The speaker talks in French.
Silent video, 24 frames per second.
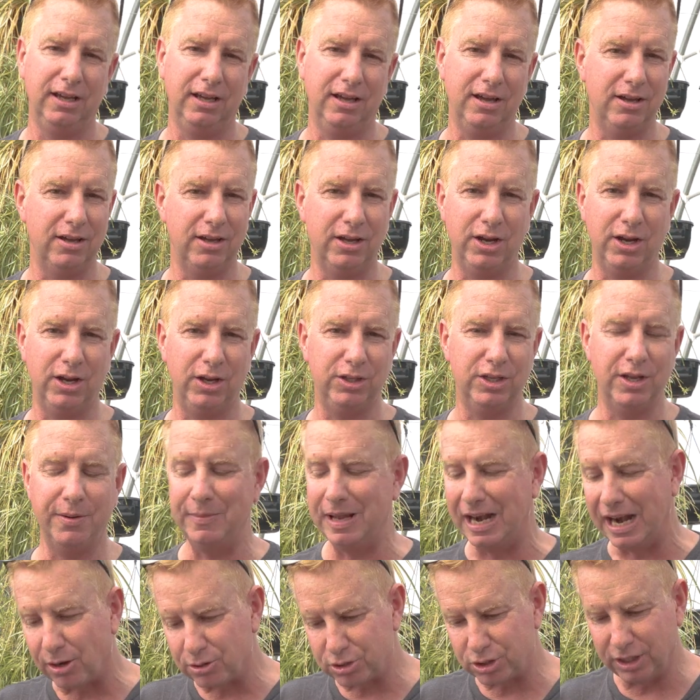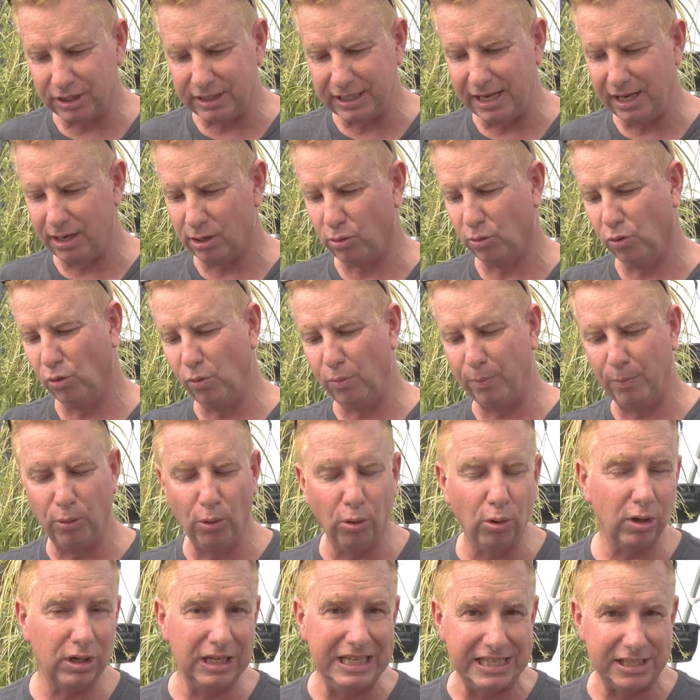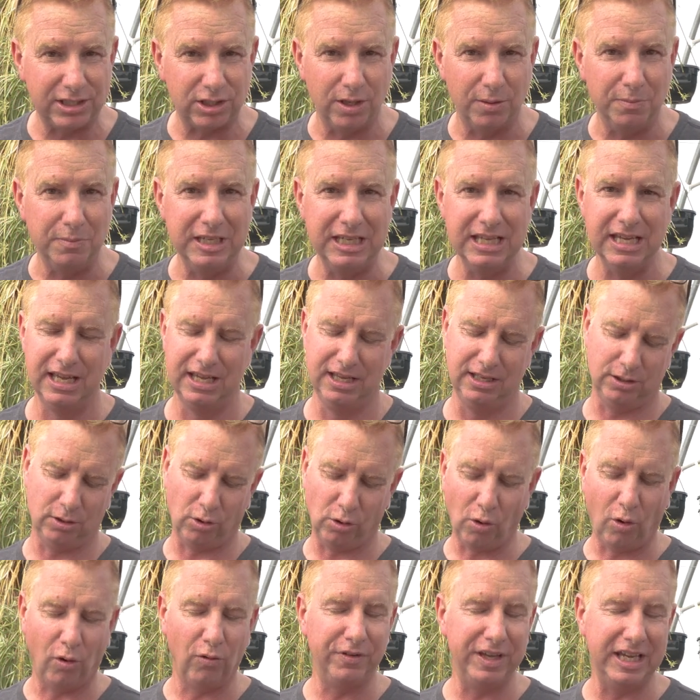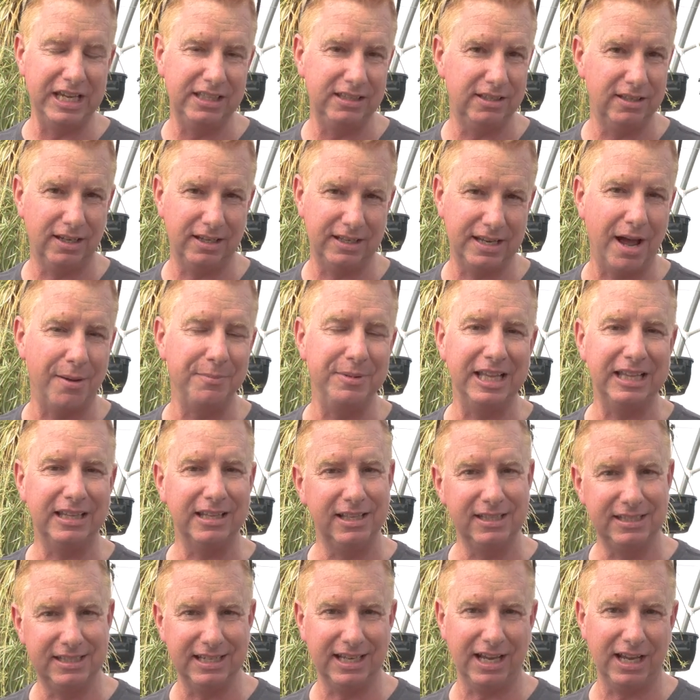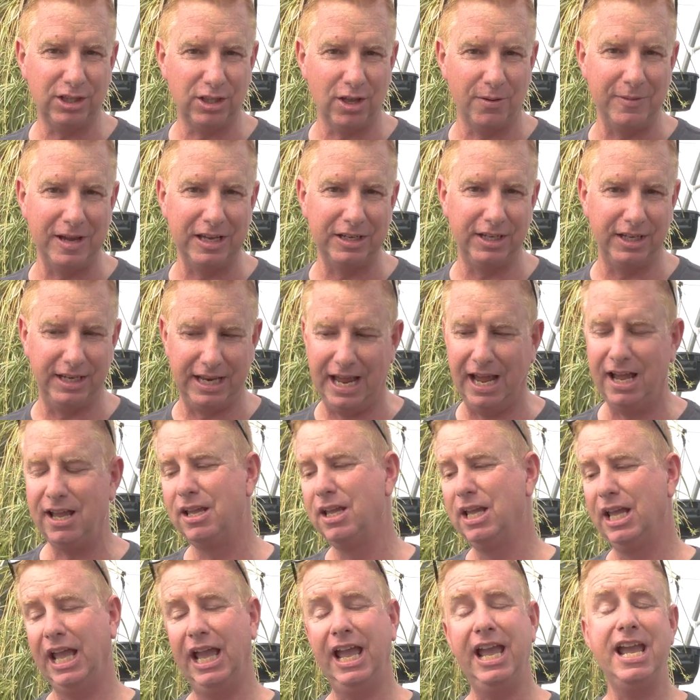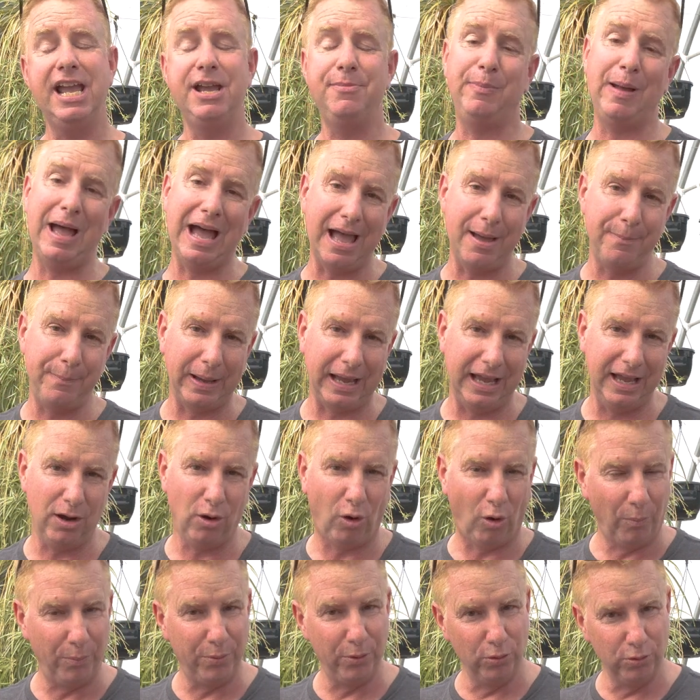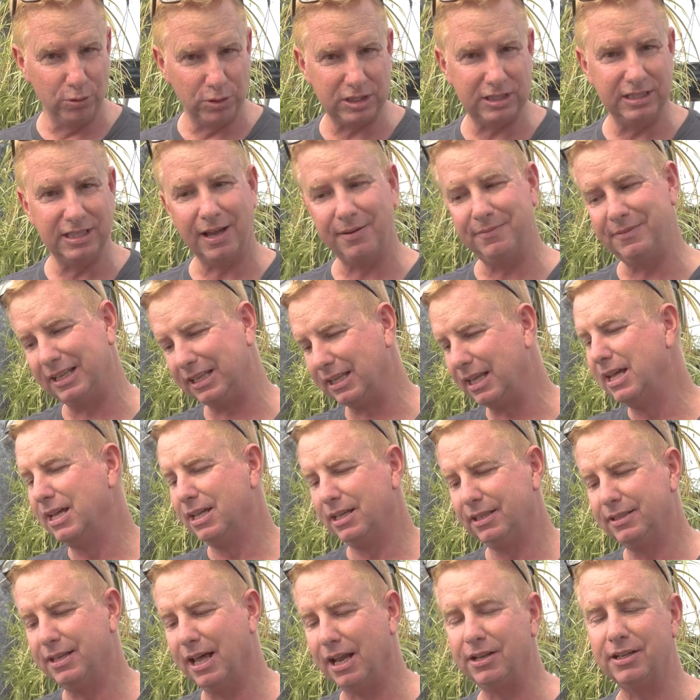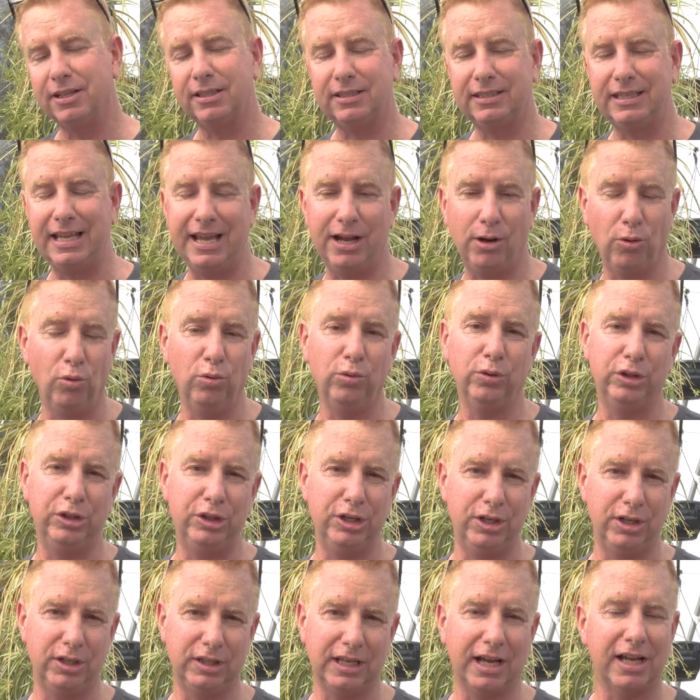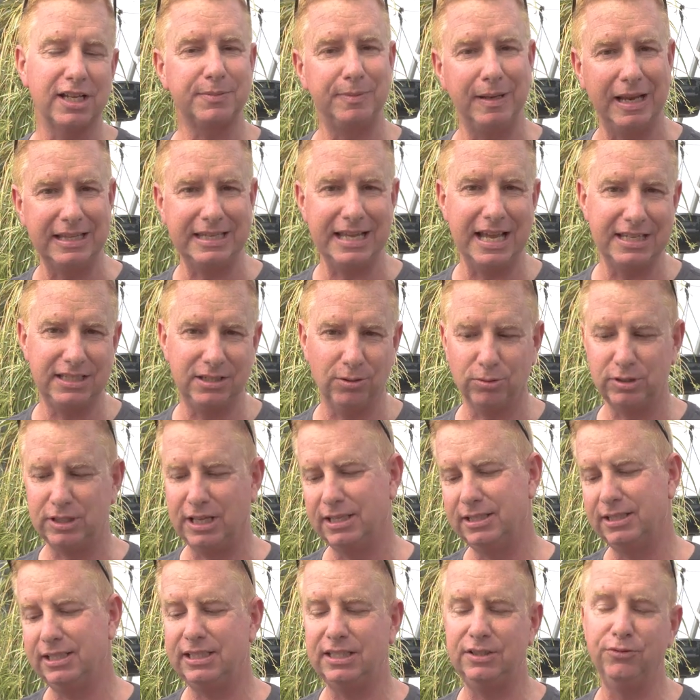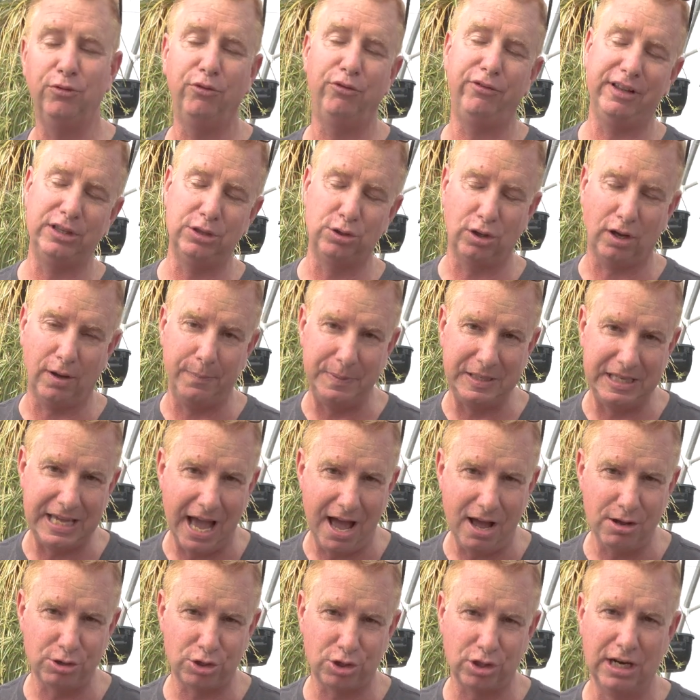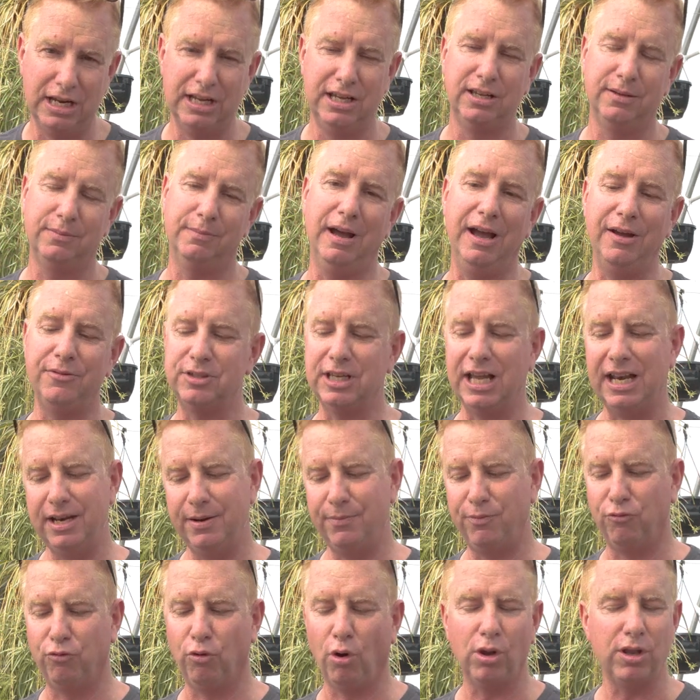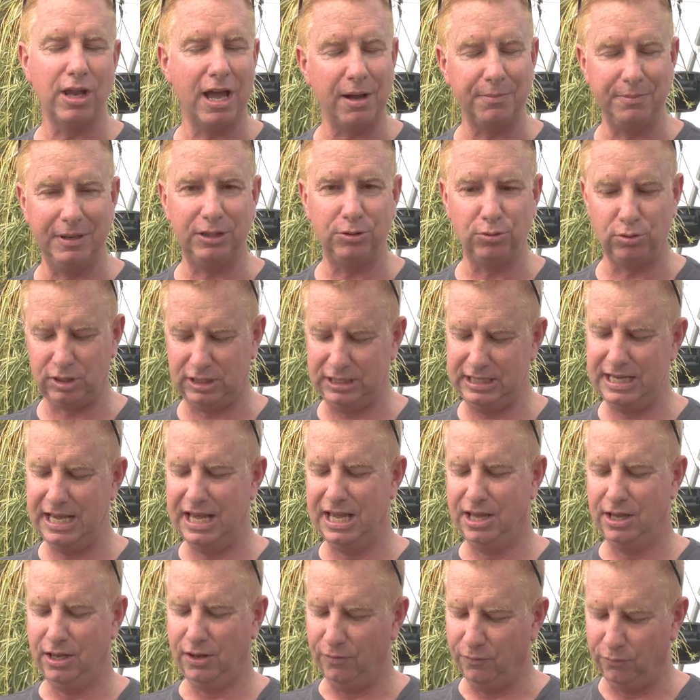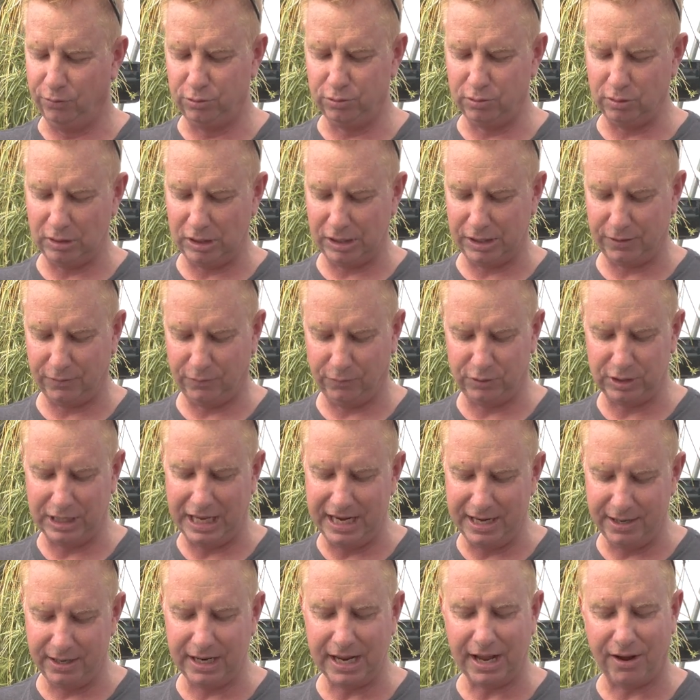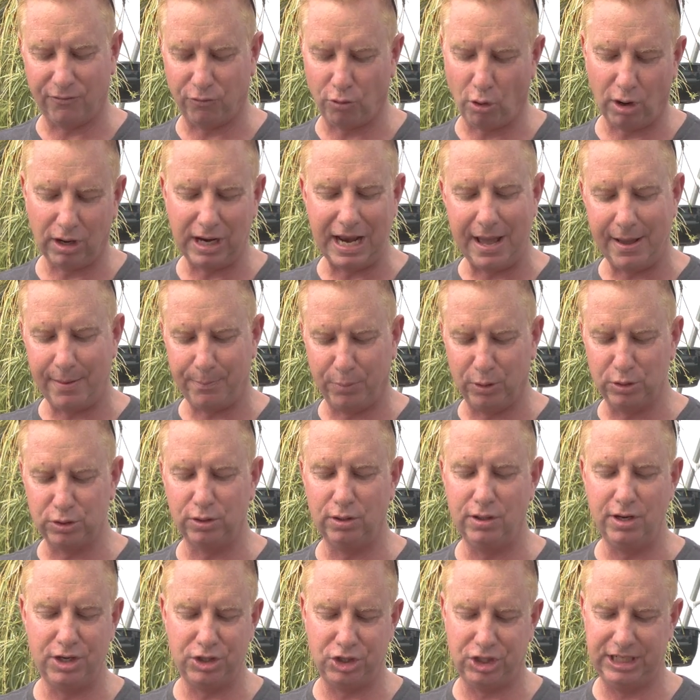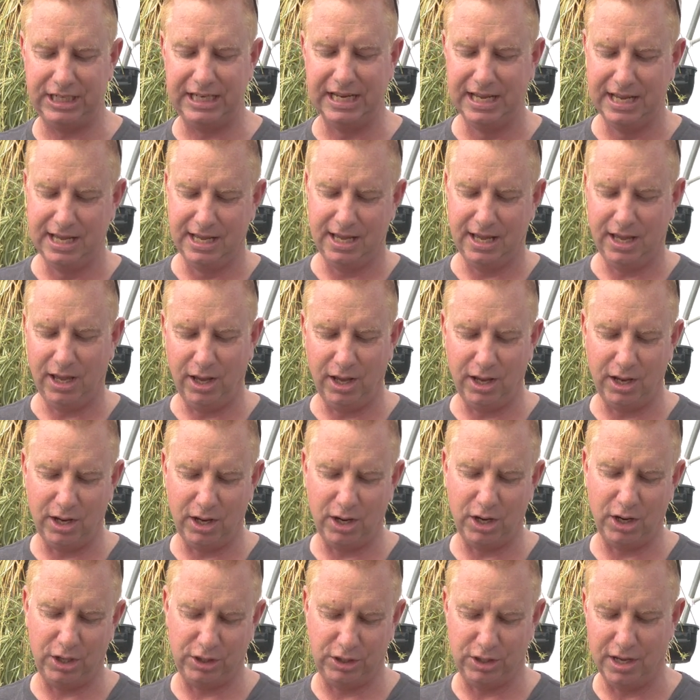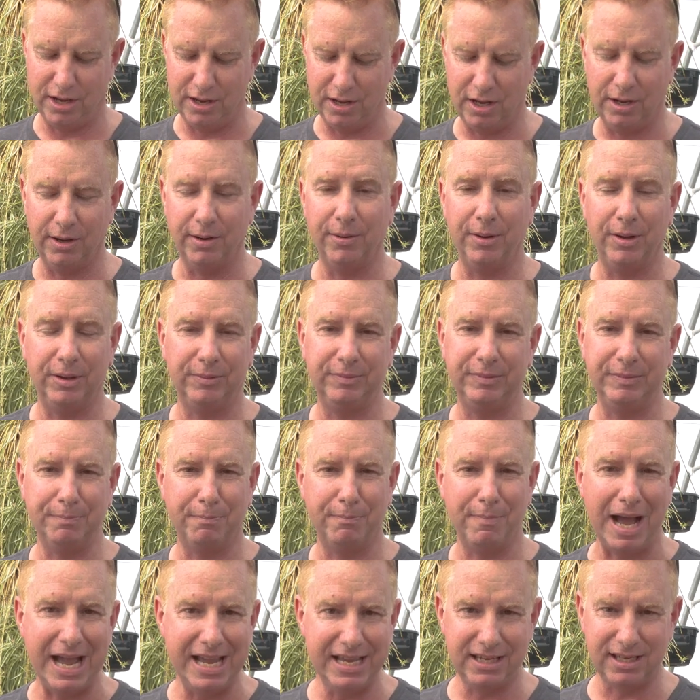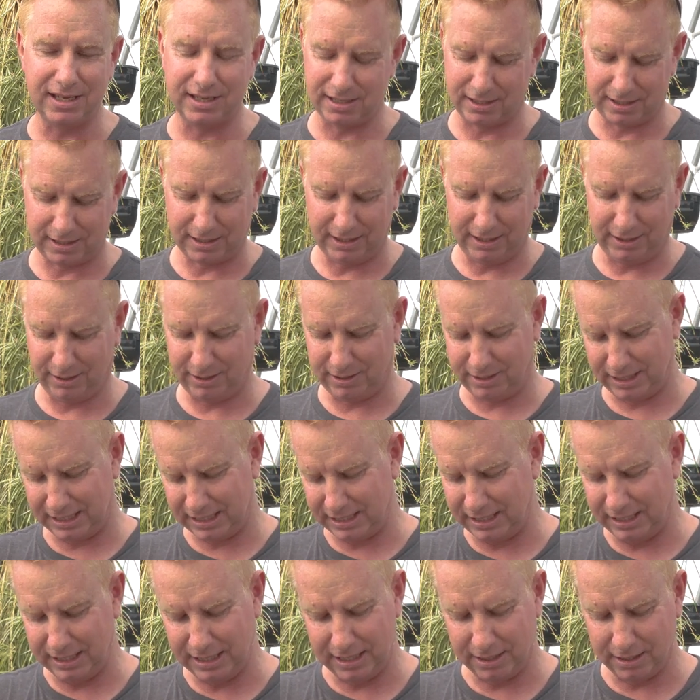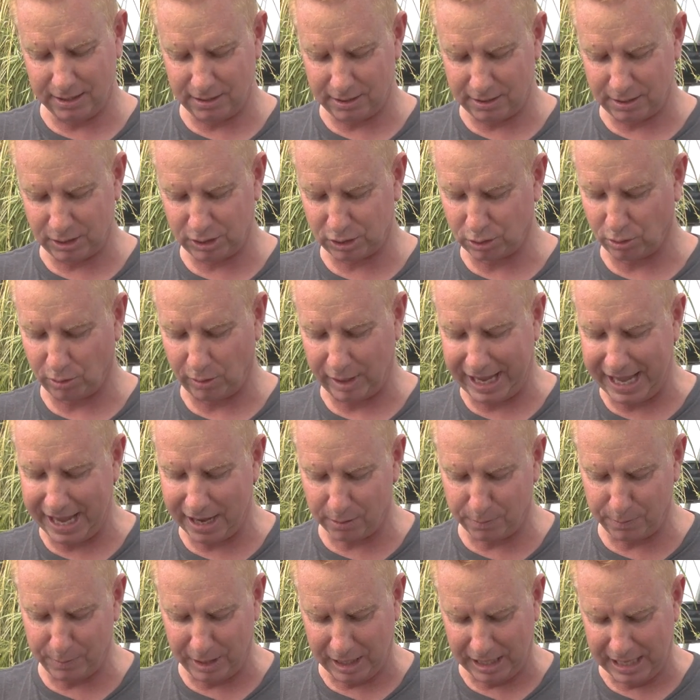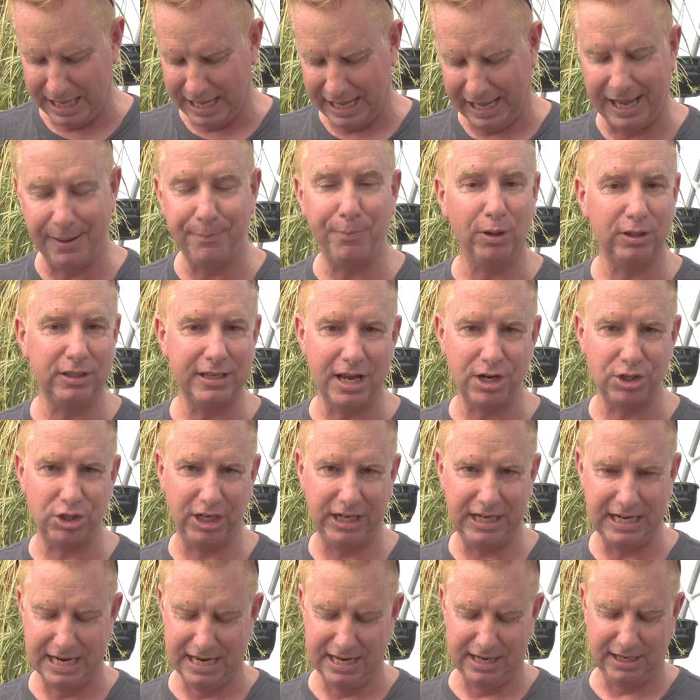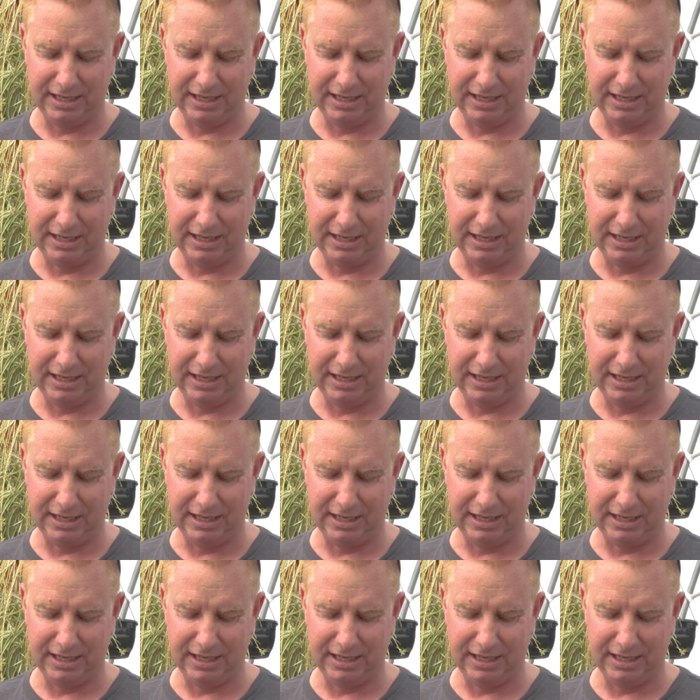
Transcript: de mélange de terreau pour les semis. Donc, on vient d'en mettre directement dedans et par après, on on peut aussi en mettre dans notre terreau de transplantation, c'est-à-dire si vous faites du repiquage, ben, vous allez pouvoir en remettre aussi. Vous, euh, vous allez avoir la posologie euh, de Mike euh, qui sont herbes et potagers.